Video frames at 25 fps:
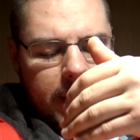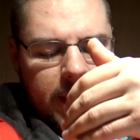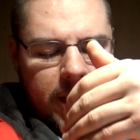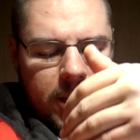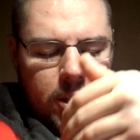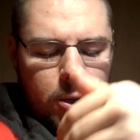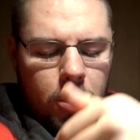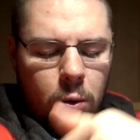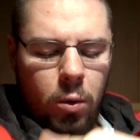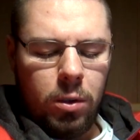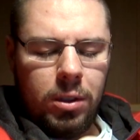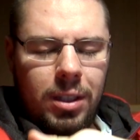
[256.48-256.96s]

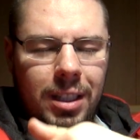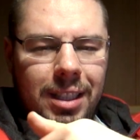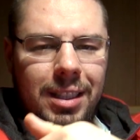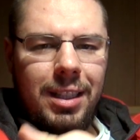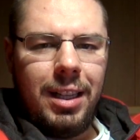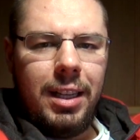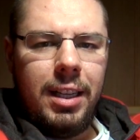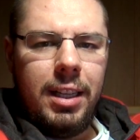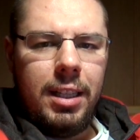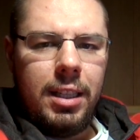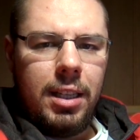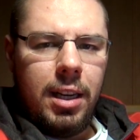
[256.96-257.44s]
идет
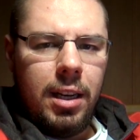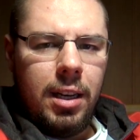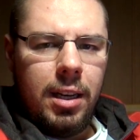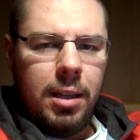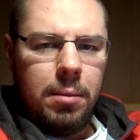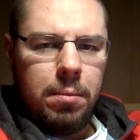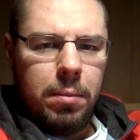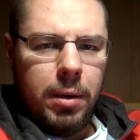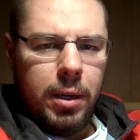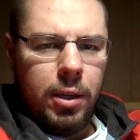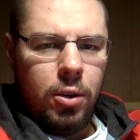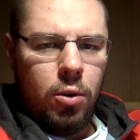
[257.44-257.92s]

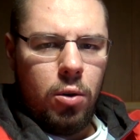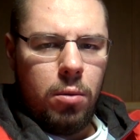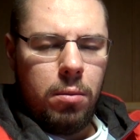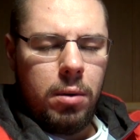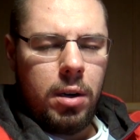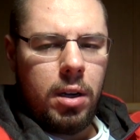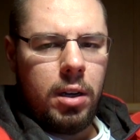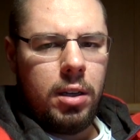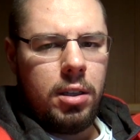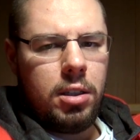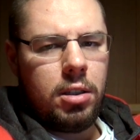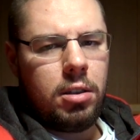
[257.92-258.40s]
длительный прием
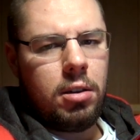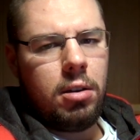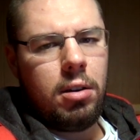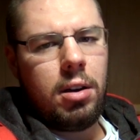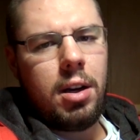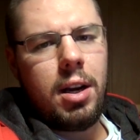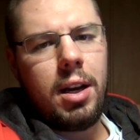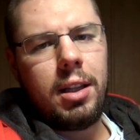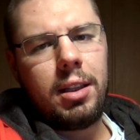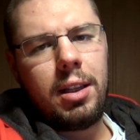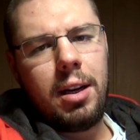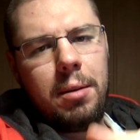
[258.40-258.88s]
хронического
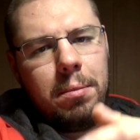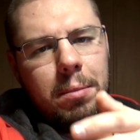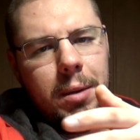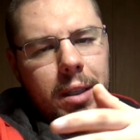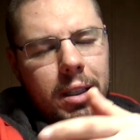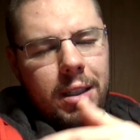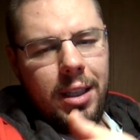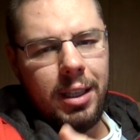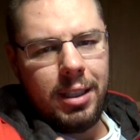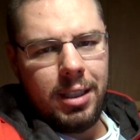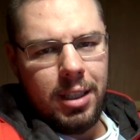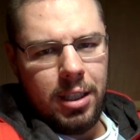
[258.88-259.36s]

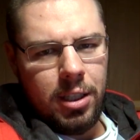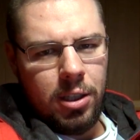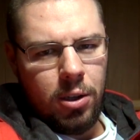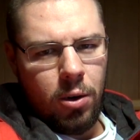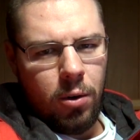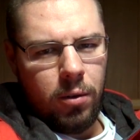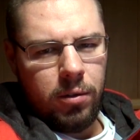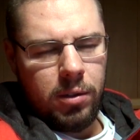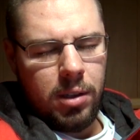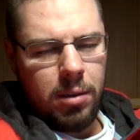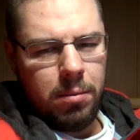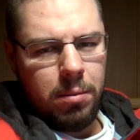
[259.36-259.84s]
гонотропина и
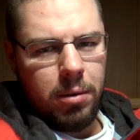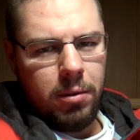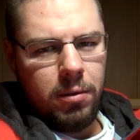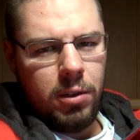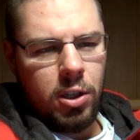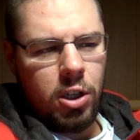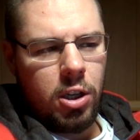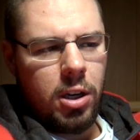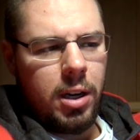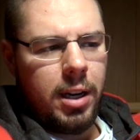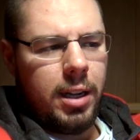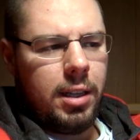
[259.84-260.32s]
дозировка
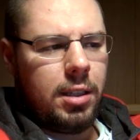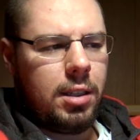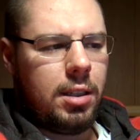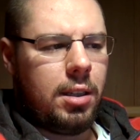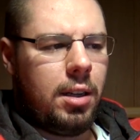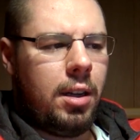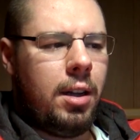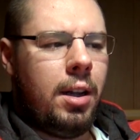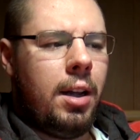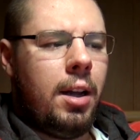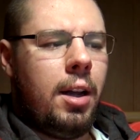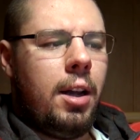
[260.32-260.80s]

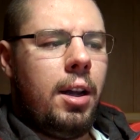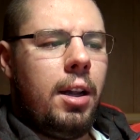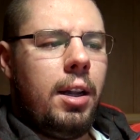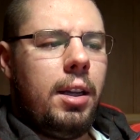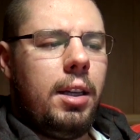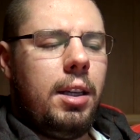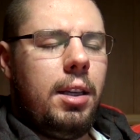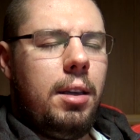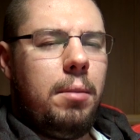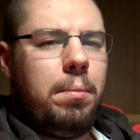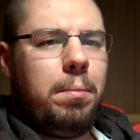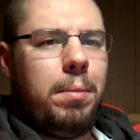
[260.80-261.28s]
повышается.
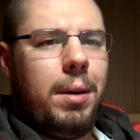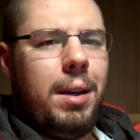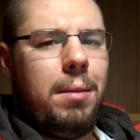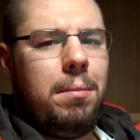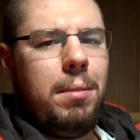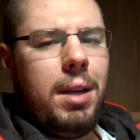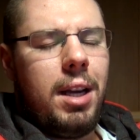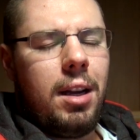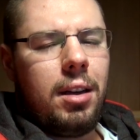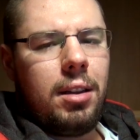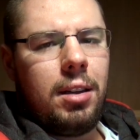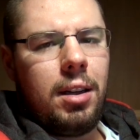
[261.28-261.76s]
И
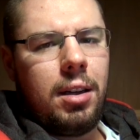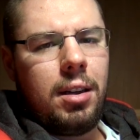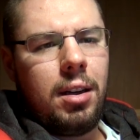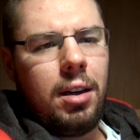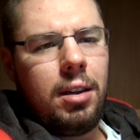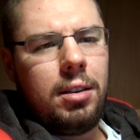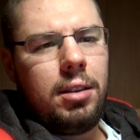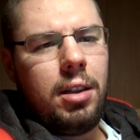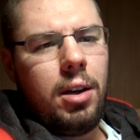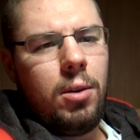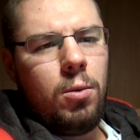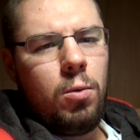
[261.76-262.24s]
примерно,
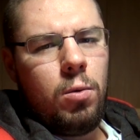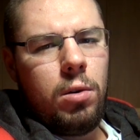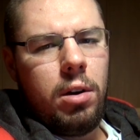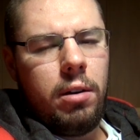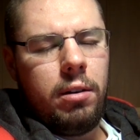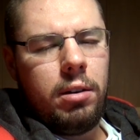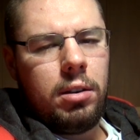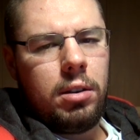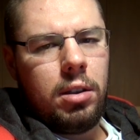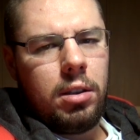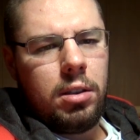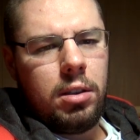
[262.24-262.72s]
когда
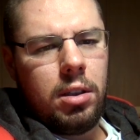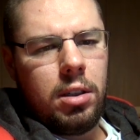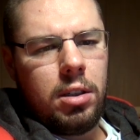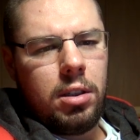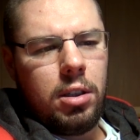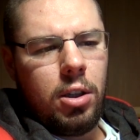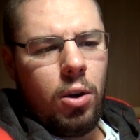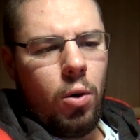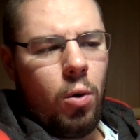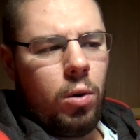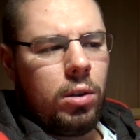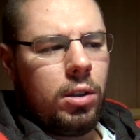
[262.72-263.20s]
уровень
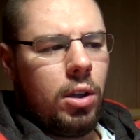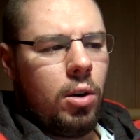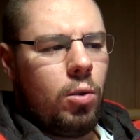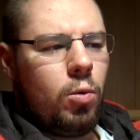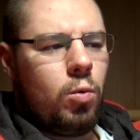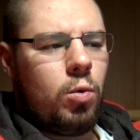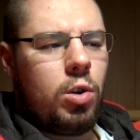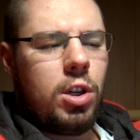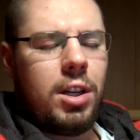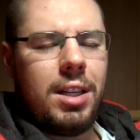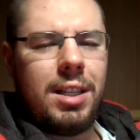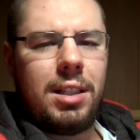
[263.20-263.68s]
тестостерона
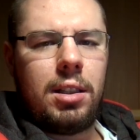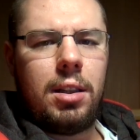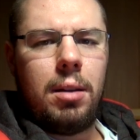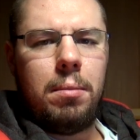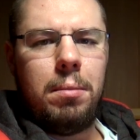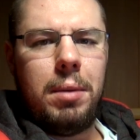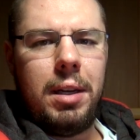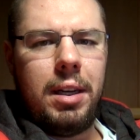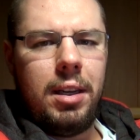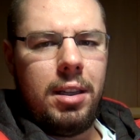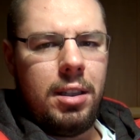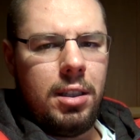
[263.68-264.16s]
уже
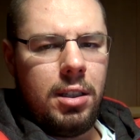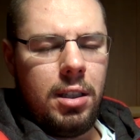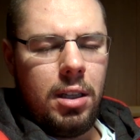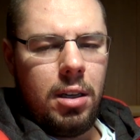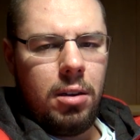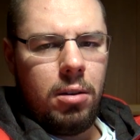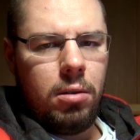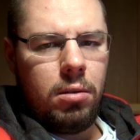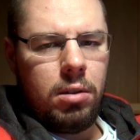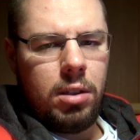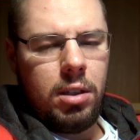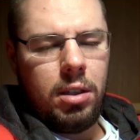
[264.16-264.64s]

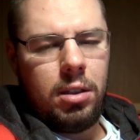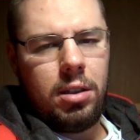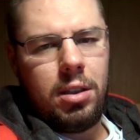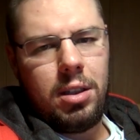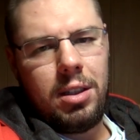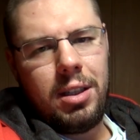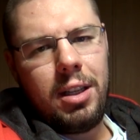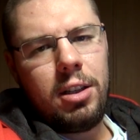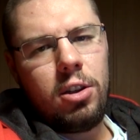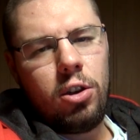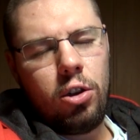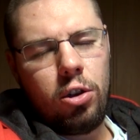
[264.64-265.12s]
стабилизировался, это
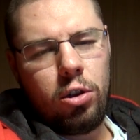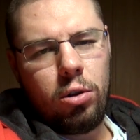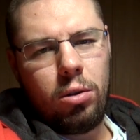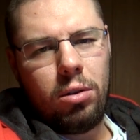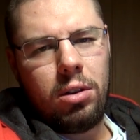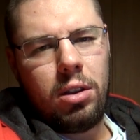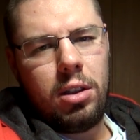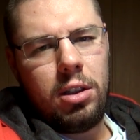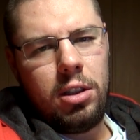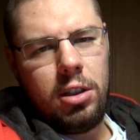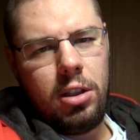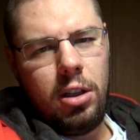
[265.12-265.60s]
значит, что
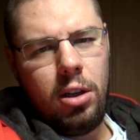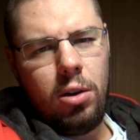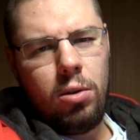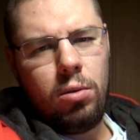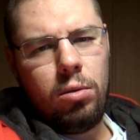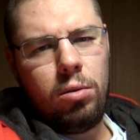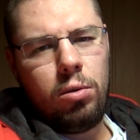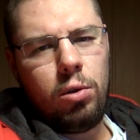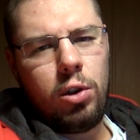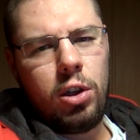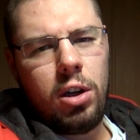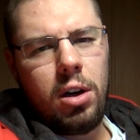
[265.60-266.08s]

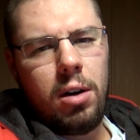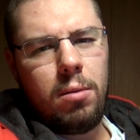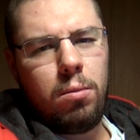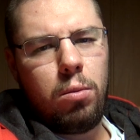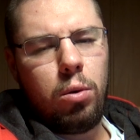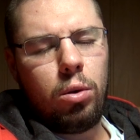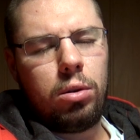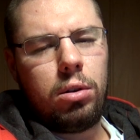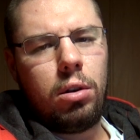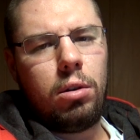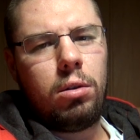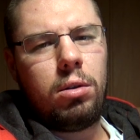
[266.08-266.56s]
тестикулы уже
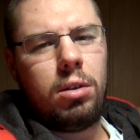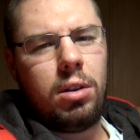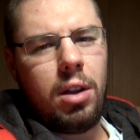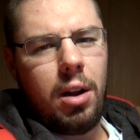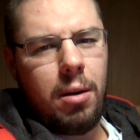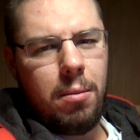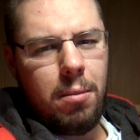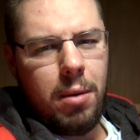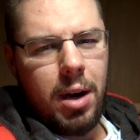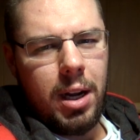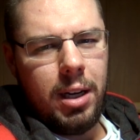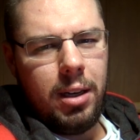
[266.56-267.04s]
работают
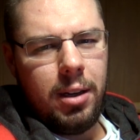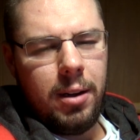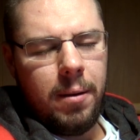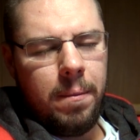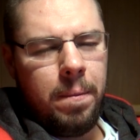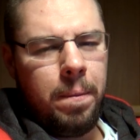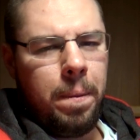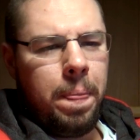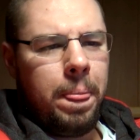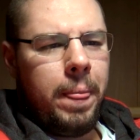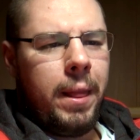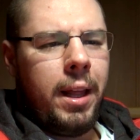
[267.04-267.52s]
нормально.
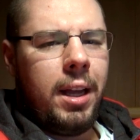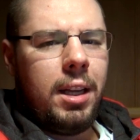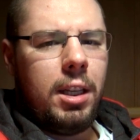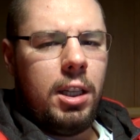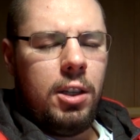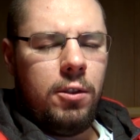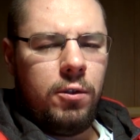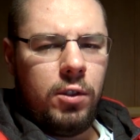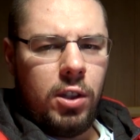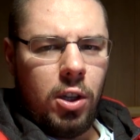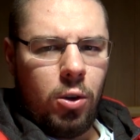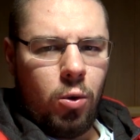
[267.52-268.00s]

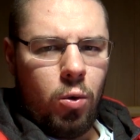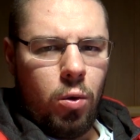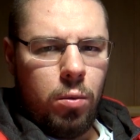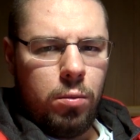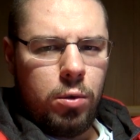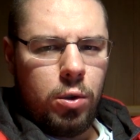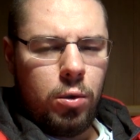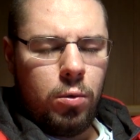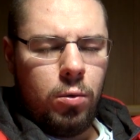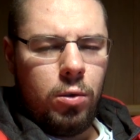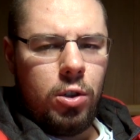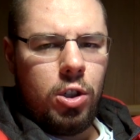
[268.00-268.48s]
И в таком
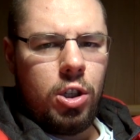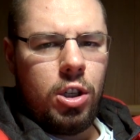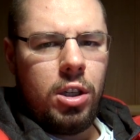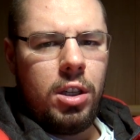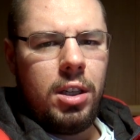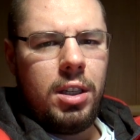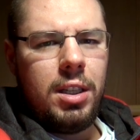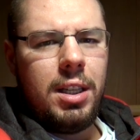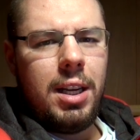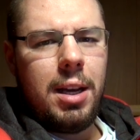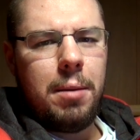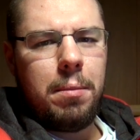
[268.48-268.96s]

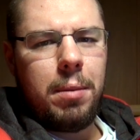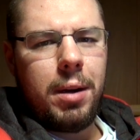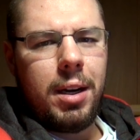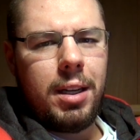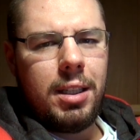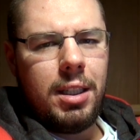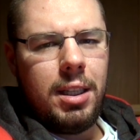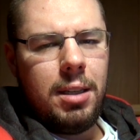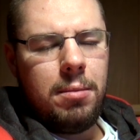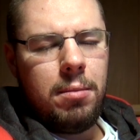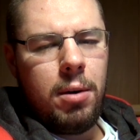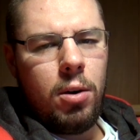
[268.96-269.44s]
случае
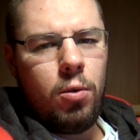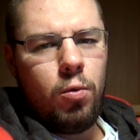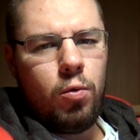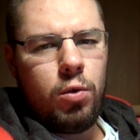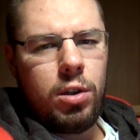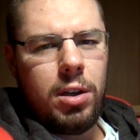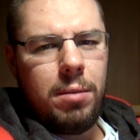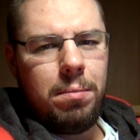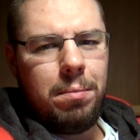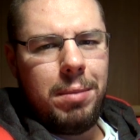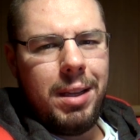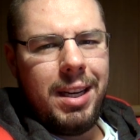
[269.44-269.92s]
необходимо
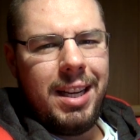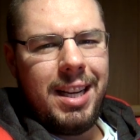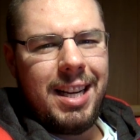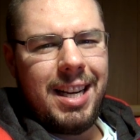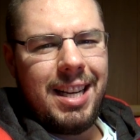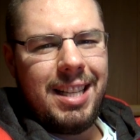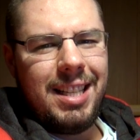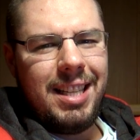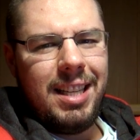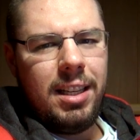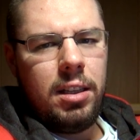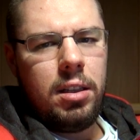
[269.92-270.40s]
уже
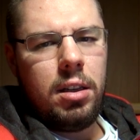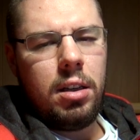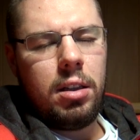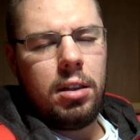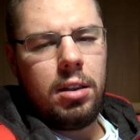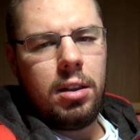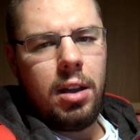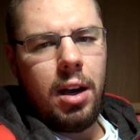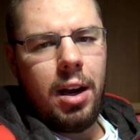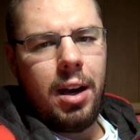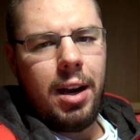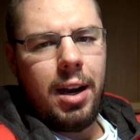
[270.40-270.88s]
переходить
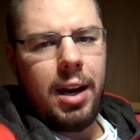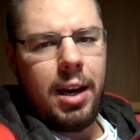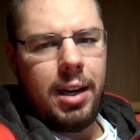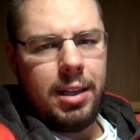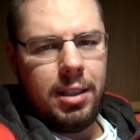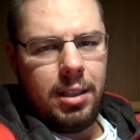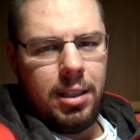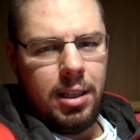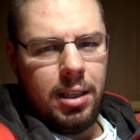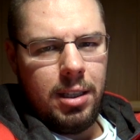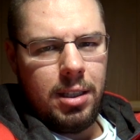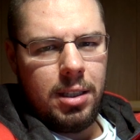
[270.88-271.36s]
на
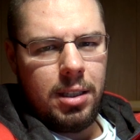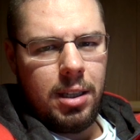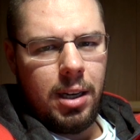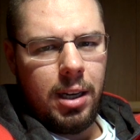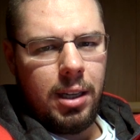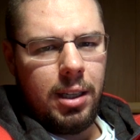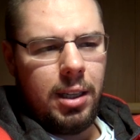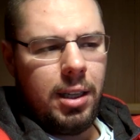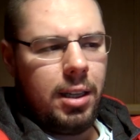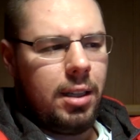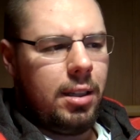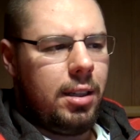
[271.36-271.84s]

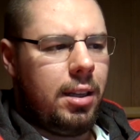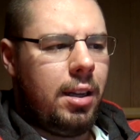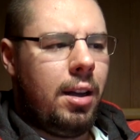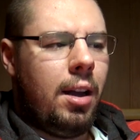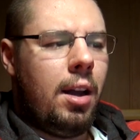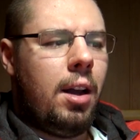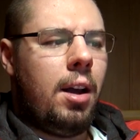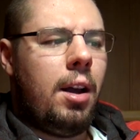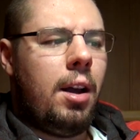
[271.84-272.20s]
антиэстрогены.